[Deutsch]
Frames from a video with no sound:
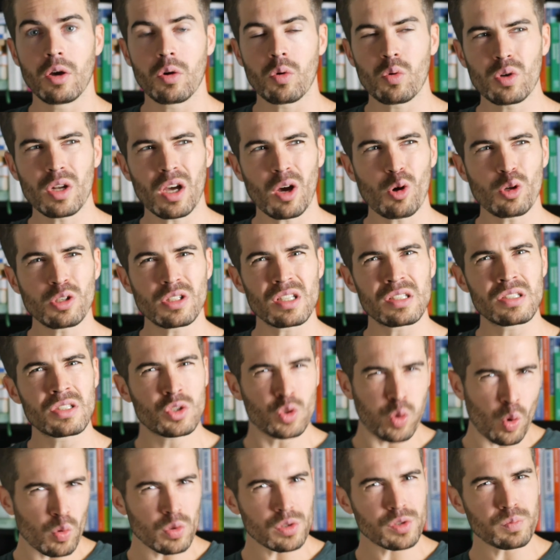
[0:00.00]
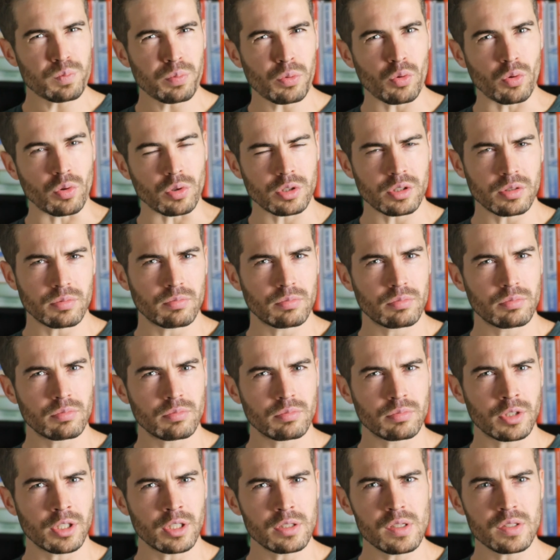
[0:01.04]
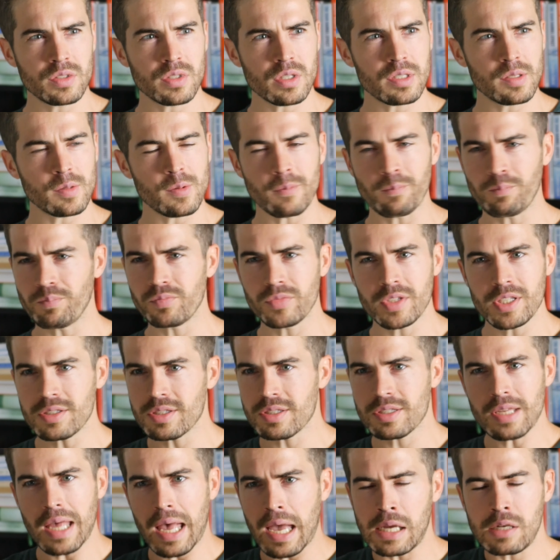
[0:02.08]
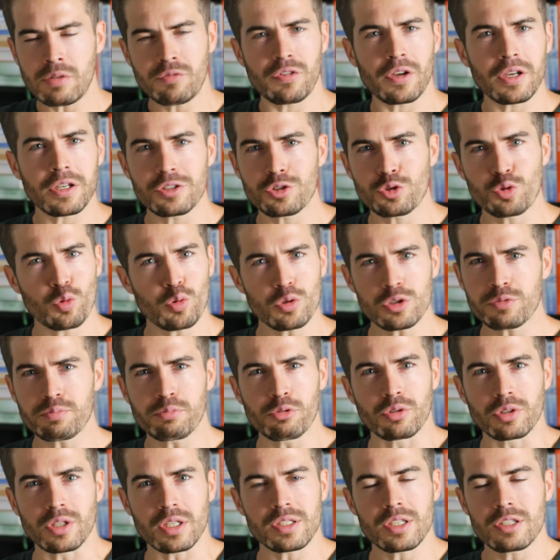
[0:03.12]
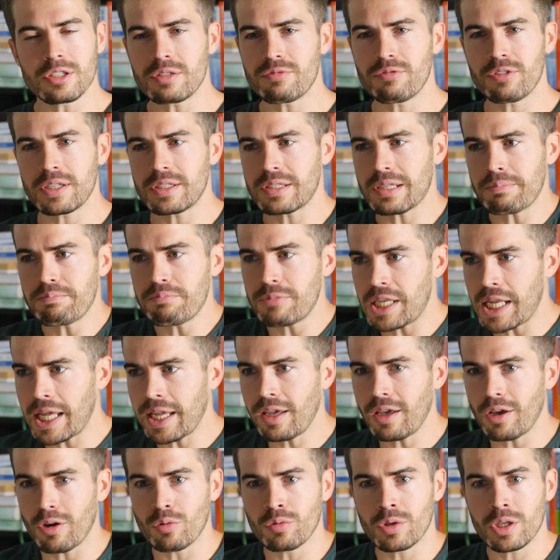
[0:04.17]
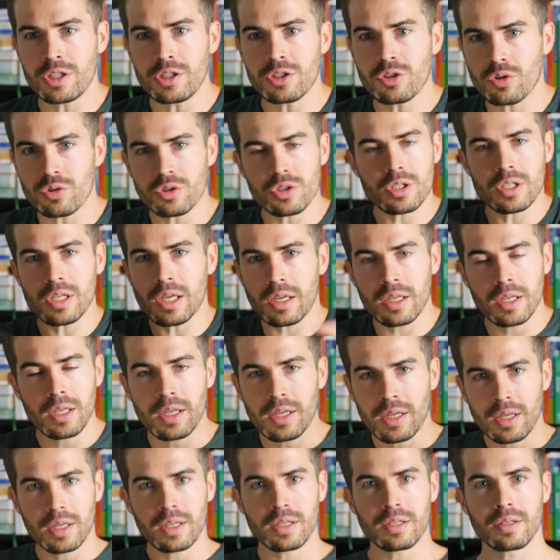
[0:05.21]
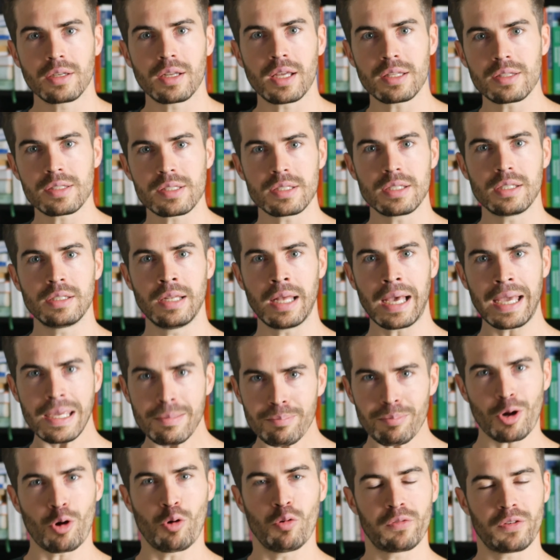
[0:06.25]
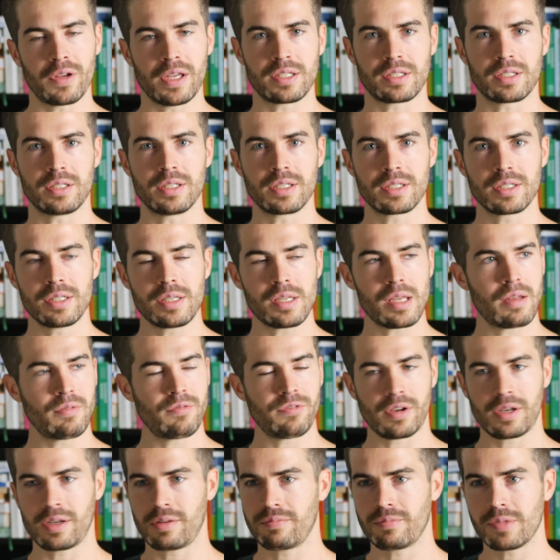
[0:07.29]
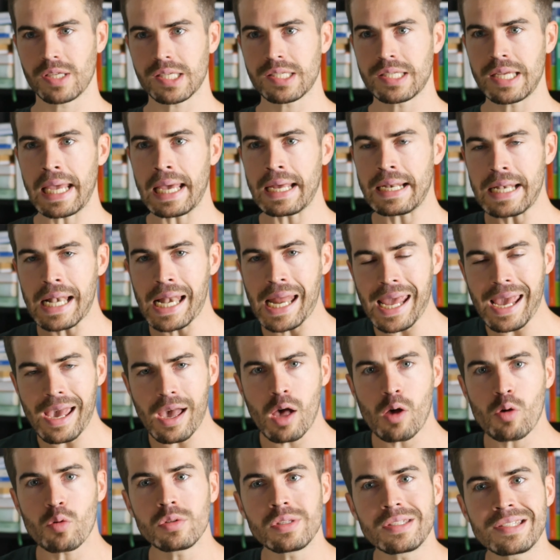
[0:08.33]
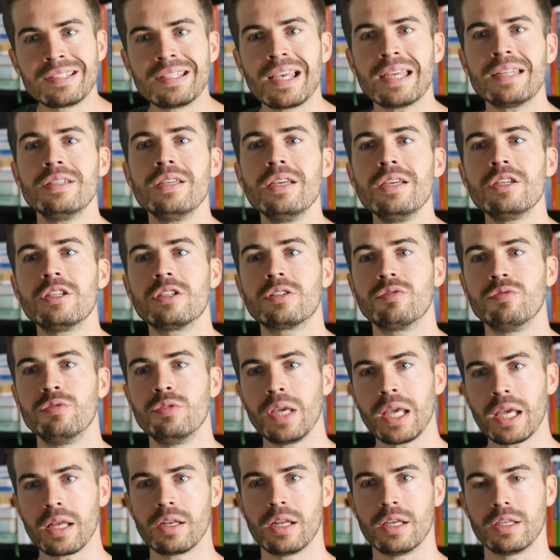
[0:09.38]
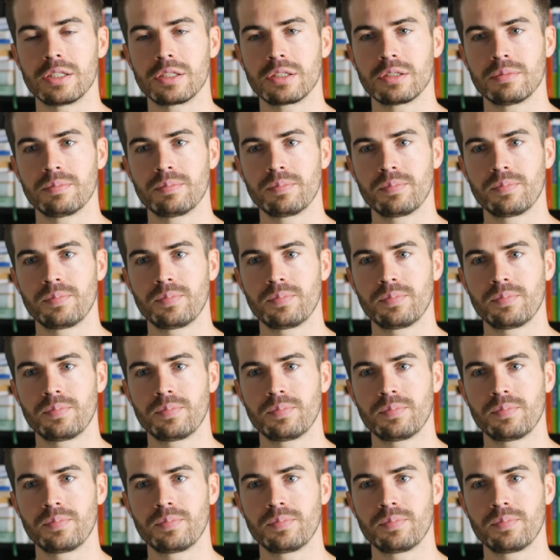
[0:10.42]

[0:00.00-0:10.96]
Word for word: Oder auch das Toastbrot. Ne, dieses, dieses einfache Toastbrot, das ist verdammt lecker und ich könnte da einen ganzen Leib aufessen. Das ist einfach sehr leer und sättigt wenig.